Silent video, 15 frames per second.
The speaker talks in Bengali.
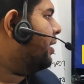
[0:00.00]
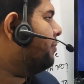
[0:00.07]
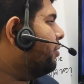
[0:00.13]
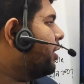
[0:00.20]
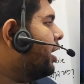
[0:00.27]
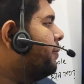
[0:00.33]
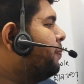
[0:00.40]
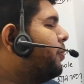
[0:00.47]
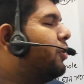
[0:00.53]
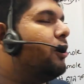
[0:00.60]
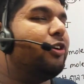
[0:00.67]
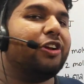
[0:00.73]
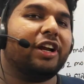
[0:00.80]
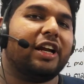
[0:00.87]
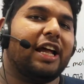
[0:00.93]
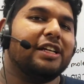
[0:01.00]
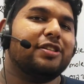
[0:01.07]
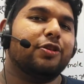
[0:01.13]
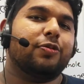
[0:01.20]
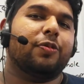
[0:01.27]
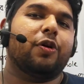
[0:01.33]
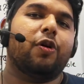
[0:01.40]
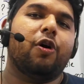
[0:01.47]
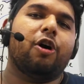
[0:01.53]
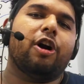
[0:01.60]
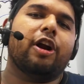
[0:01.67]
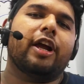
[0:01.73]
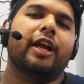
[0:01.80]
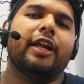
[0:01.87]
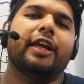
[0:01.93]
এবং এই পনেরোটা ক্লাসে তোমার
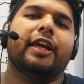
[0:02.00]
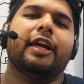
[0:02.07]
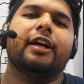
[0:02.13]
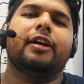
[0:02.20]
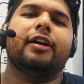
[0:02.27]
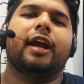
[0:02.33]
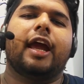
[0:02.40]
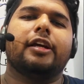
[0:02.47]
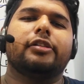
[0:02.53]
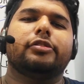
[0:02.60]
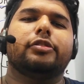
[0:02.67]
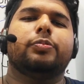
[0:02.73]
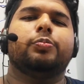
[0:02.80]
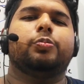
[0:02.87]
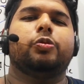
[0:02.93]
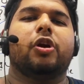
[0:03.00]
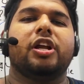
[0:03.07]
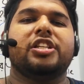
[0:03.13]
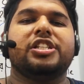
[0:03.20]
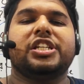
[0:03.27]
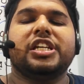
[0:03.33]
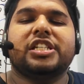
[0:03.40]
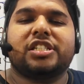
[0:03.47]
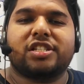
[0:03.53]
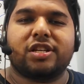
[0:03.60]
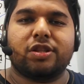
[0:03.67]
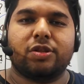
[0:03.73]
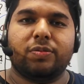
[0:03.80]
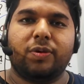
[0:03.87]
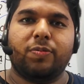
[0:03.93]
অর্গানিকের একদম পুরো জিস্ট
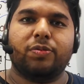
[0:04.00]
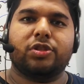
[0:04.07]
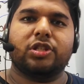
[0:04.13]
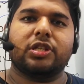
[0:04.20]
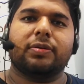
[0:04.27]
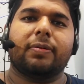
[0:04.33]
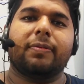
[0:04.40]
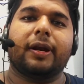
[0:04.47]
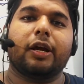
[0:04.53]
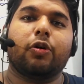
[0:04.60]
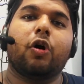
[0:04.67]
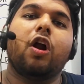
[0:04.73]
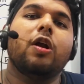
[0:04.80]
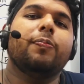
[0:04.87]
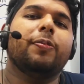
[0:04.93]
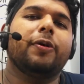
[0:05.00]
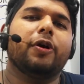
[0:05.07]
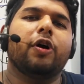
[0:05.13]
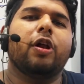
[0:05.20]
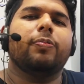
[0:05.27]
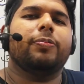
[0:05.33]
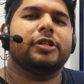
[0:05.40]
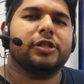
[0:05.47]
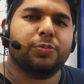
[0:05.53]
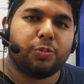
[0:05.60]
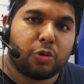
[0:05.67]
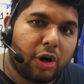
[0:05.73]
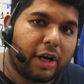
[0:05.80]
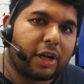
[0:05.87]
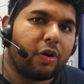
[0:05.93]
তুমি বুঝে যাবে মানে গল্পে গল্পে যে
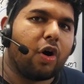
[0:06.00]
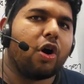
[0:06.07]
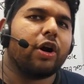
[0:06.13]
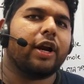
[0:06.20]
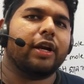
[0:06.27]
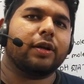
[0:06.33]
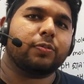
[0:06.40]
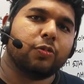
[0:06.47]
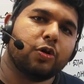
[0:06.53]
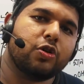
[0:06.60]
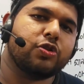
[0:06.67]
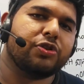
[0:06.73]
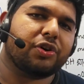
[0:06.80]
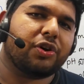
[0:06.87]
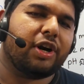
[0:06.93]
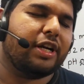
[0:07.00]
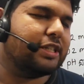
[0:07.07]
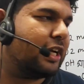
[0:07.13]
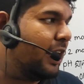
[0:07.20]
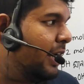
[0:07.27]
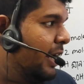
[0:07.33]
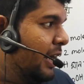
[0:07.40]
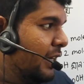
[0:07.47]
পুরোটা অর্গানিক মুখস্থ করা যায়